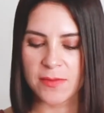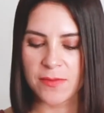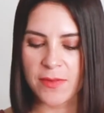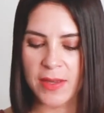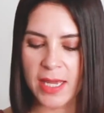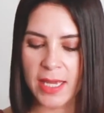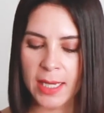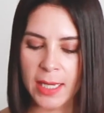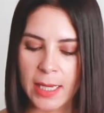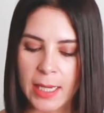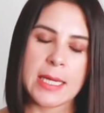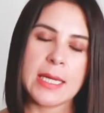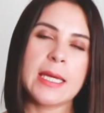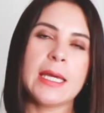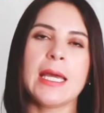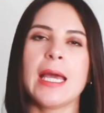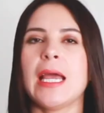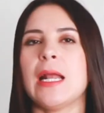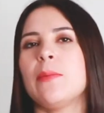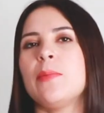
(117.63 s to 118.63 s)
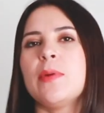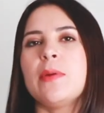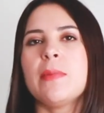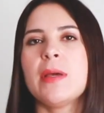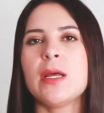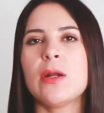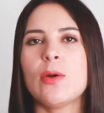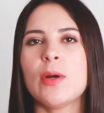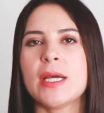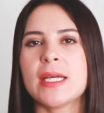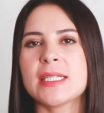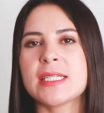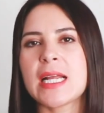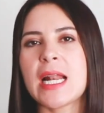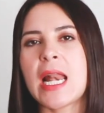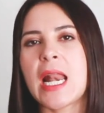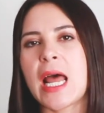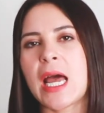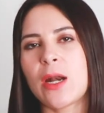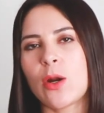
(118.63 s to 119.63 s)
Zweig y el primero es
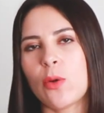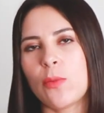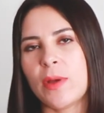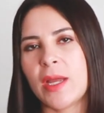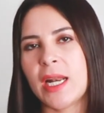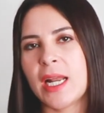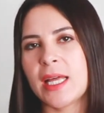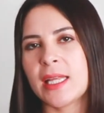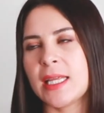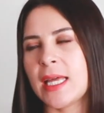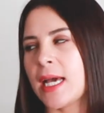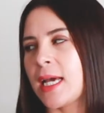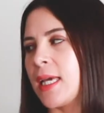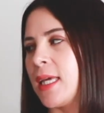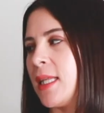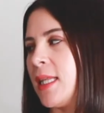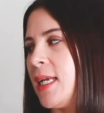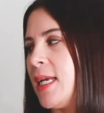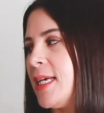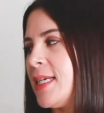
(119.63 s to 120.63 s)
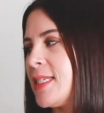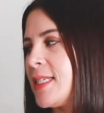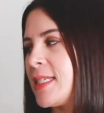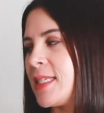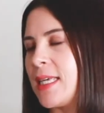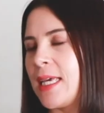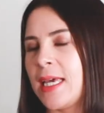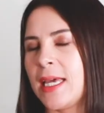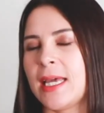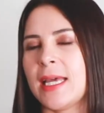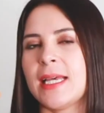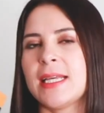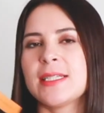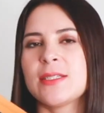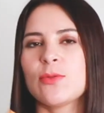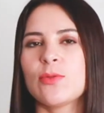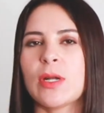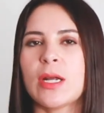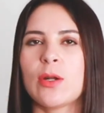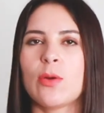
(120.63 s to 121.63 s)
La novela de ajedrez, que
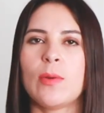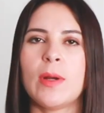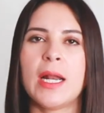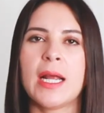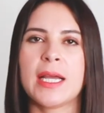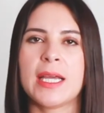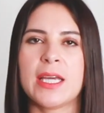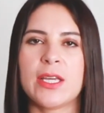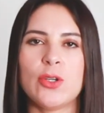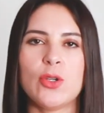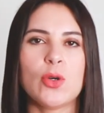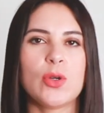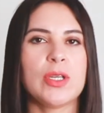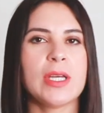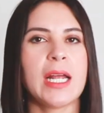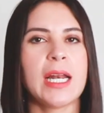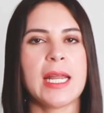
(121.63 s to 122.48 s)
es una novela que yo ya